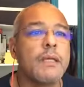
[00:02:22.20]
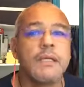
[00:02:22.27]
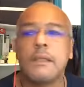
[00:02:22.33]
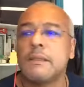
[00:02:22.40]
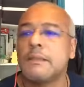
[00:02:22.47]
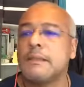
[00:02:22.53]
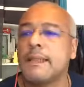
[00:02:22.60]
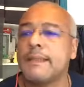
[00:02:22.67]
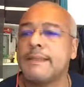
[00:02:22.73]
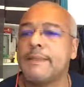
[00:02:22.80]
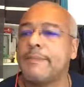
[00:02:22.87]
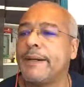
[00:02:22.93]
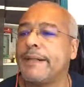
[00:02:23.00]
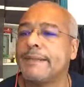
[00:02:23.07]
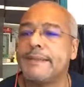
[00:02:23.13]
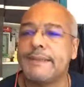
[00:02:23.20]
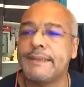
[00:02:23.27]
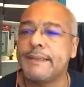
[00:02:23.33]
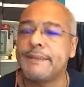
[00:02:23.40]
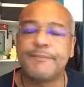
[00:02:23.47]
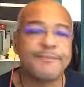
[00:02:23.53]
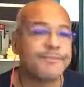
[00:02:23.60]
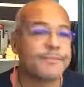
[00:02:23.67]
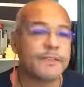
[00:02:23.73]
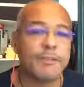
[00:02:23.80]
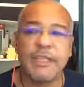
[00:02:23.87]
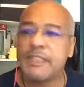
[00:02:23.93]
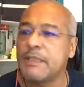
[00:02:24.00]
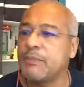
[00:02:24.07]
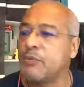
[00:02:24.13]
Ça, c'est parti.
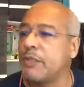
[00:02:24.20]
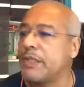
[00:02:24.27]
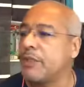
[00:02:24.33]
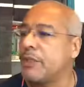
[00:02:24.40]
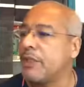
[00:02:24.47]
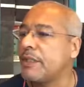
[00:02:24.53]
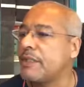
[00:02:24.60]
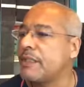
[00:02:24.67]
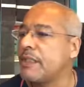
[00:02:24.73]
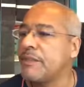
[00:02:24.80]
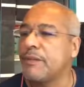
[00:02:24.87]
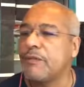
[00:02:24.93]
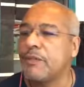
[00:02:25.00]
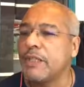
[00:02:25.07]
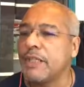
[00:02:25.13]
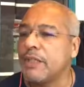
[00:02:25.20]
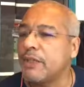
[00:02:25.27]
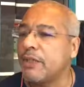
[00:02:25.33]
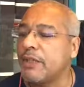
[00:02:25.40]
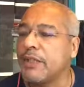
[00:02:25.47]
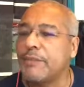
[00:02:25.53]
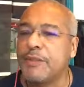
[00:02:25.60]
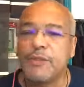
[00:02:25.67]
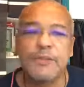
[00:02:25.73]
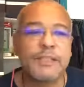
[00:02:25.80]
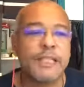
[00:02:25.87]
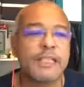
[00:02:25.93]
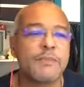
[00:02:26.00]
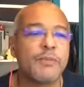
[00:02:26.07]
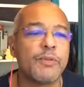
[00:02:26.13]
Merci pour les cœurs. Qui c'est qui m'envoie les cœurs D'habitude, ça
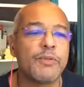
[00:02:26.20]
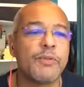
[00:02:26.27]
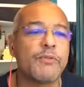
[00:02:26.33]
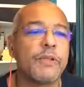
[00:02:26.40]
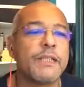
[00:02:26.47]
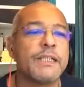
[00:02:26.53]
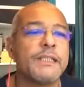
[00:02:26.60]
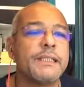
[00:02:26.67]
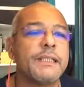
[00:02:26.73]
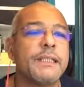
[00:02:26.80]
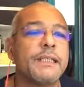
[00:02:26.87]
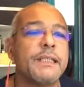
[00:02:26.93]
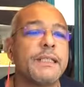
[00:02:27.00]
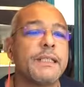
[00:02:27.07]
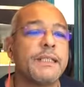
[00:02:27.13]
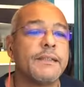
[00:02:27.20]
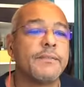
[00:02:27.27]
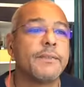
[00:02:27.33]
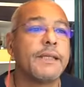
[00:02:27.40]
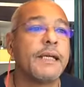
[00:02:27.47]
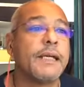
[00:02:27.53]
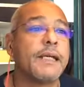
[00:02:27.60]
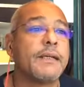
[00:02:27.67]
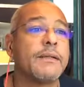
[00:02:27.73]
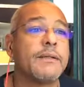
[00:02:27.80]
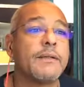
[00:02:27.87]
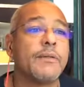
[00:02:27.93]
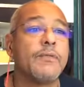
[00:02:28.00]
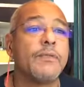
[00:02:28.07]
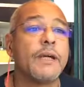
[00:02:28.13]
explose, on voit qui c'est. Mais là,
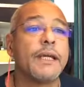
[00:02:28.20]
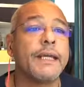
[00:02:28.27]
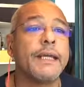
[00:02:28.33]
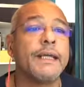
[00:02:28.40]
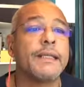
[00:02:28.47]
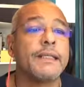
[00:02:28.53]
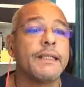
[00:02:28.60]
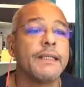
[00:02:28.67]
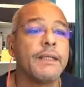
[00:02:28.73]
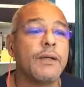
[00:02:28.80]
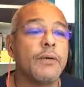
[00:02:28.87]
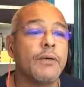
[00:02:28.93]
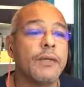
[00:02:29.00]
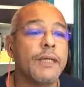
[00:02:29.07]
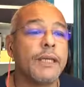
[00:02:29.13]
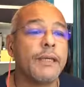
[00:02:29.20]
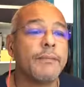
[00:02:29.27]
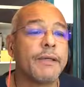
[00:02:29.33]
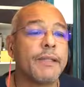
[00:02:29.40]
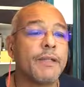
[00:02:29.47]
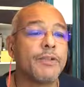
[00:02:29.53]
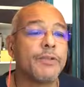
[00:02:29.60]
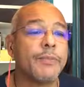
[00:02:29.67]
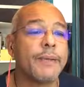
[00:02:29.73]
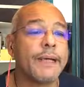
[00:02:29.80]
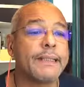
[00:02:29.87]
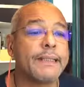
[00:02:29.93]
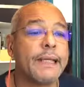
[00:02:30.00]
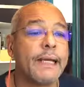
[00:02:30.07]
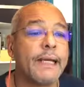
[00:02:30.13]
on voit rien. Ok, maintenant je
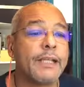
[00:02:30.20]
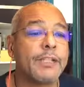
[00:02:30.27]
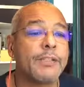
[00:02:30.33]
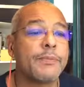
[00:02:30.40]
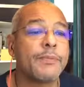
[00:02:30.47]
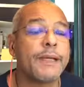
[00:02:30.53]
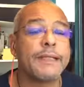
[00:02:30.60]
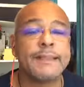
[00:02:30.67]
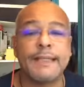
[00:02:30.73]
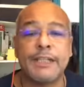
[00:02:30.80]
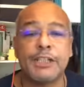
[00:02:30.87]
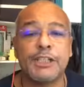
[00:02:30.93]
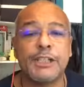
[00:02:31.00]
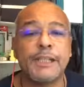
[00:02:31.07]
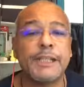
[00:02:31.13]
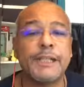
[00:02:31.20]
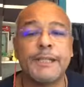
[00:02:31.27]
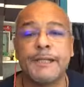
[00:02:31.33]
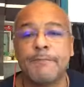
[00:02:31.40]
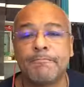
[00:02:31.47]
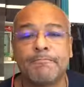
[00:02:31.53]
partage, partager,